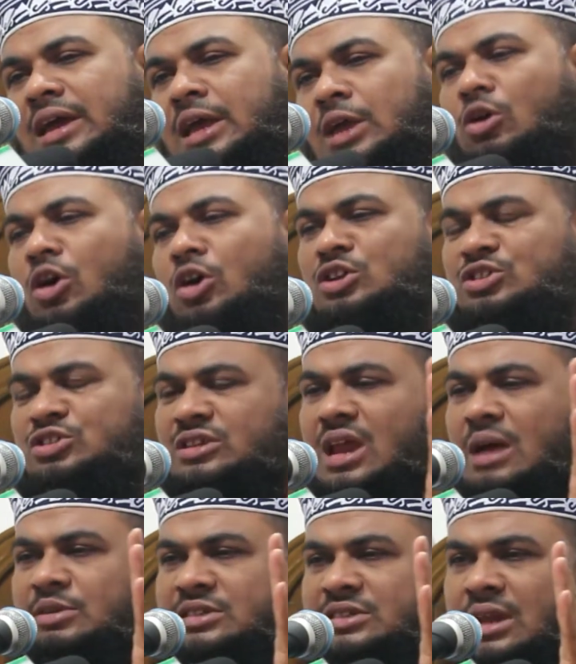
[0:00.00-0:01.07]
এই
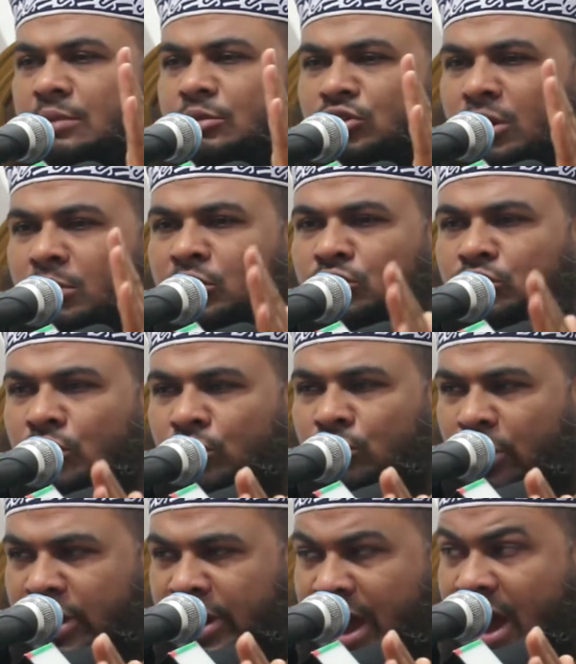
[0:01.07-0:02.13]
অনিসলাম ইসলাম সমর্থন
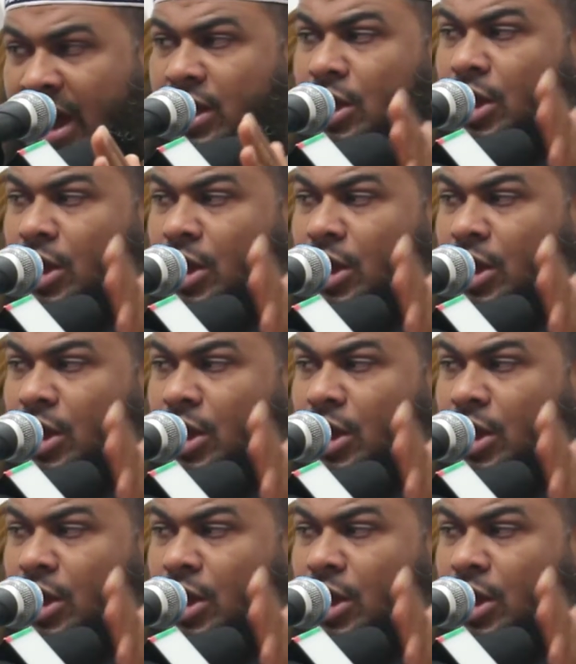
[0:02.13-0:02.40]
করে না